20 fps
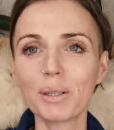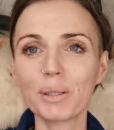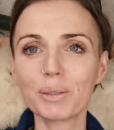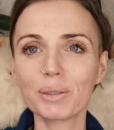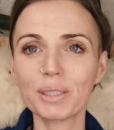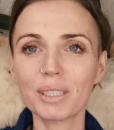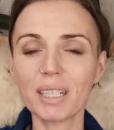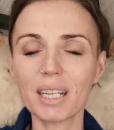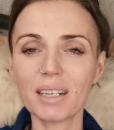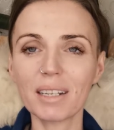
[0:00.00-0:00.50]

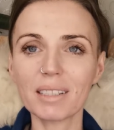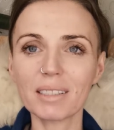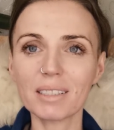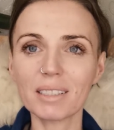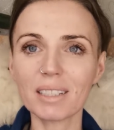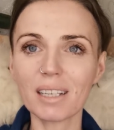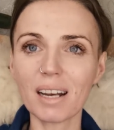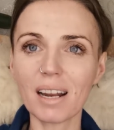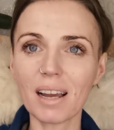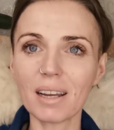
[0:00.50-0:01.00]
Und jeder, der
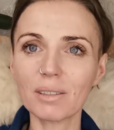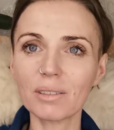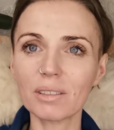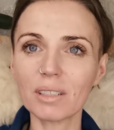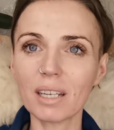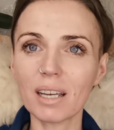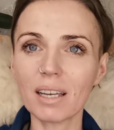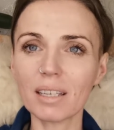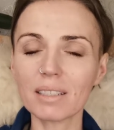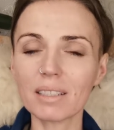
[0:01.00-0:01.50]
sich klein
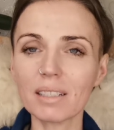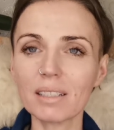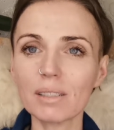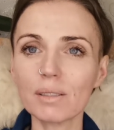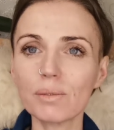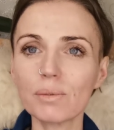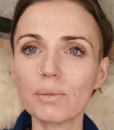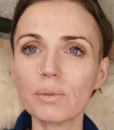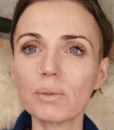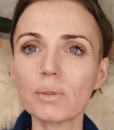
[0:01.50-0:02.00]
und
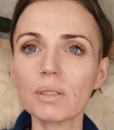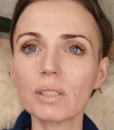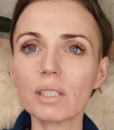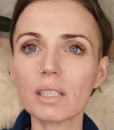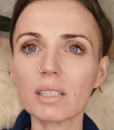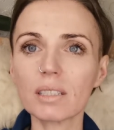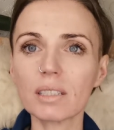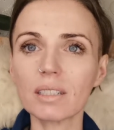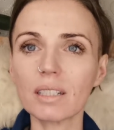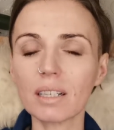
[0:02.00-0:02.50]
hässlich fühlt,
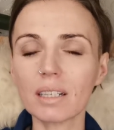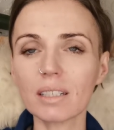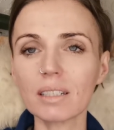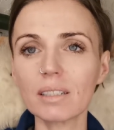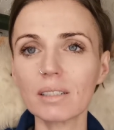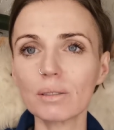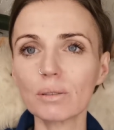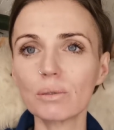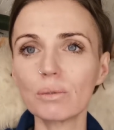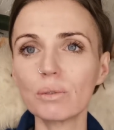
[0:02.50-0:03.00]
der ist in der
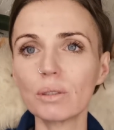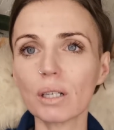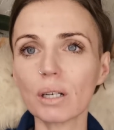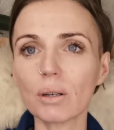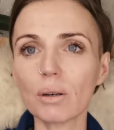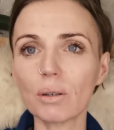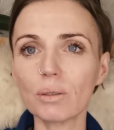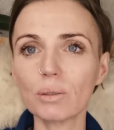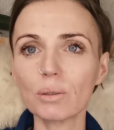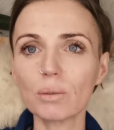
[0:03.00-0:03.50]
Regel ein guter
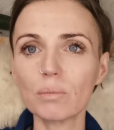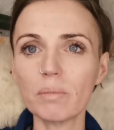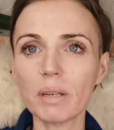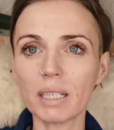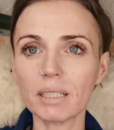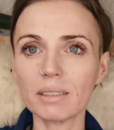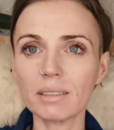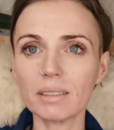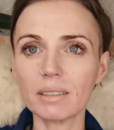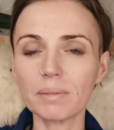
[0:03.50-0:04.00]

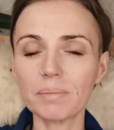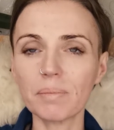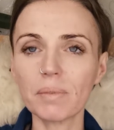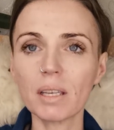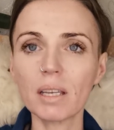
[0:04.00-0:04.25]
Konsument.